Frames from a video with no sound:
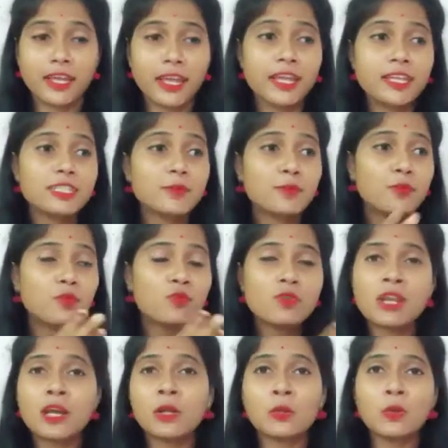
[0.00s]
এই যে
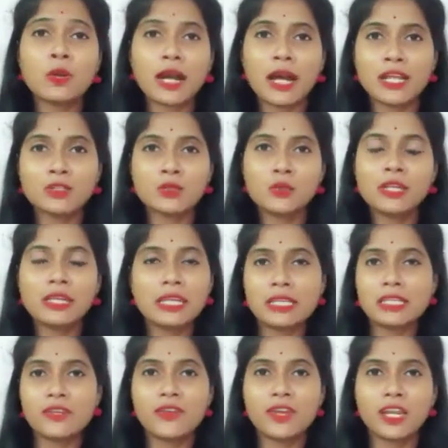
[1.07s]
পূর্ণাঙ্গ গাছগুলি
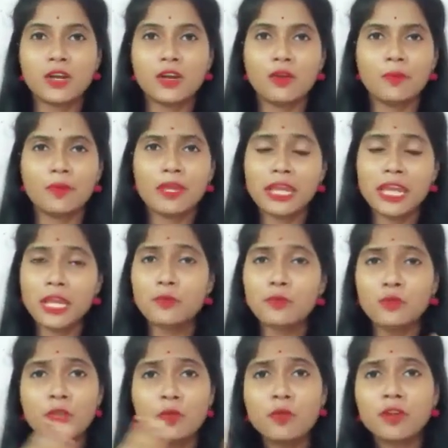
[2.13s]
কেটে ফেলা হবে এর
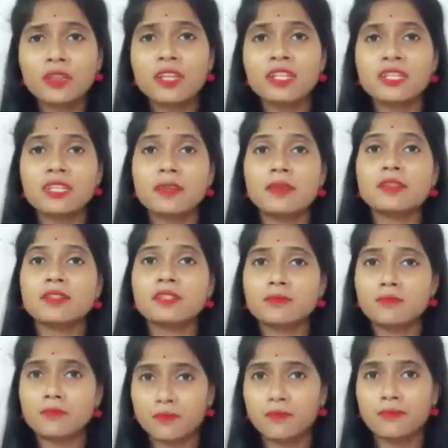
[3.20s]
পরিবর্তে যে
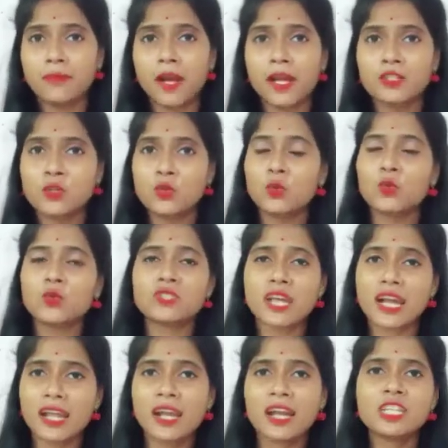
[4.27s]
পাঁচ লক্ষ
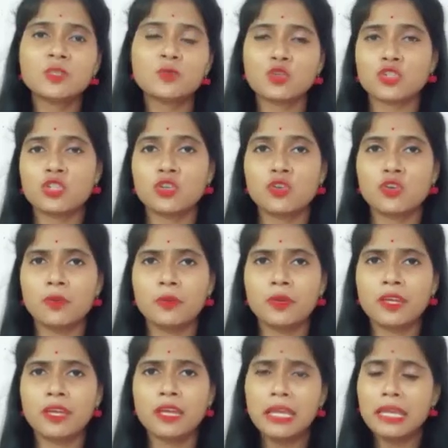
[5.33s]
চারা গাছ বসানো হবে
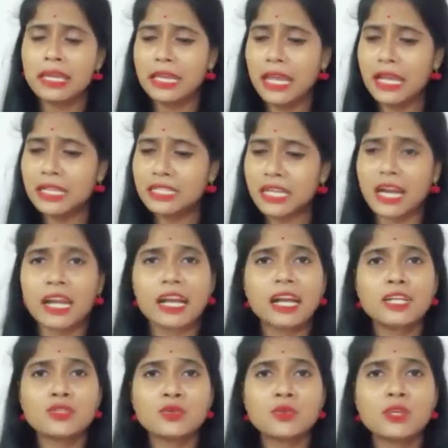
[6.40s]
এই চারা
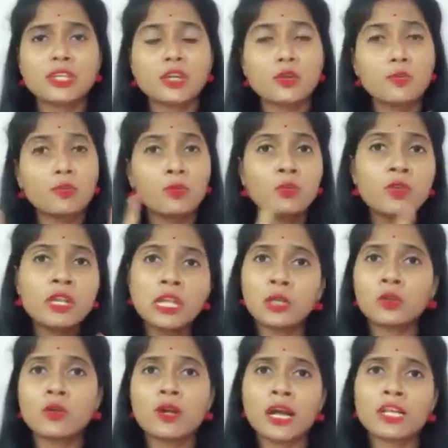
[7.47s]
গাছগুলোকে ওই
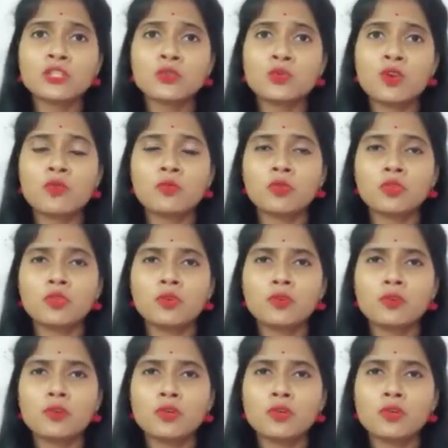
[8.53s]
পূর্ণাঙ্গ গাছগুলোর মতো